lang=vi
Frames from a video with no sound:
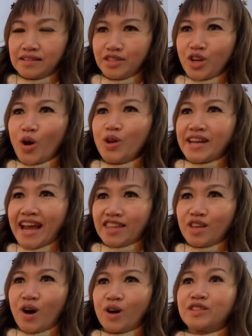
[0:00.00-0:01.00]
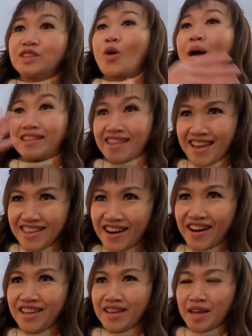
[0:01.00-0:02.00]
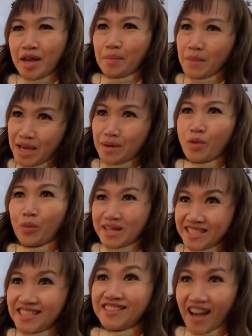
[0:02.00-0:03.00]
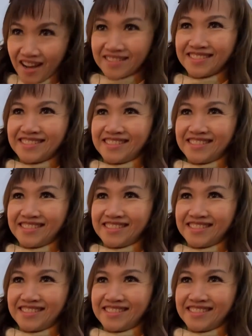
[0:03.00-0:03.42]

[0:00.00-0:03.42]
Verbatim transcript: nói ra cho toàn thế giới biết một cái sự thật